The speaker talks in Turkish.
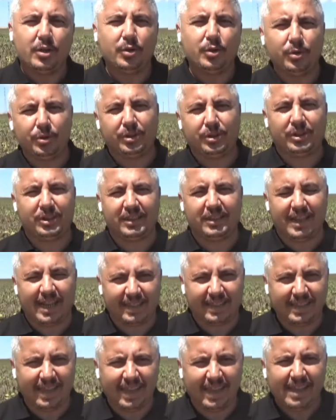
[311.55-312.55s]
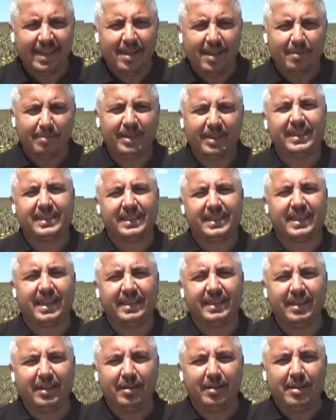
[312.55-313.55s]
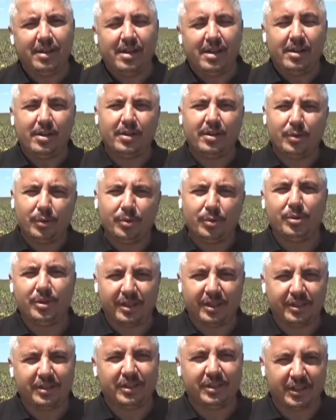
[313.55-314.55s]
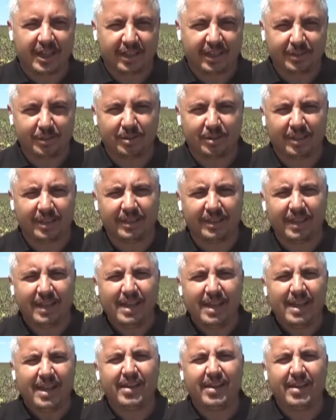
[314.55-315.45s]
yurt içinden de piyasadan da e, ürün alınacağını söyledi.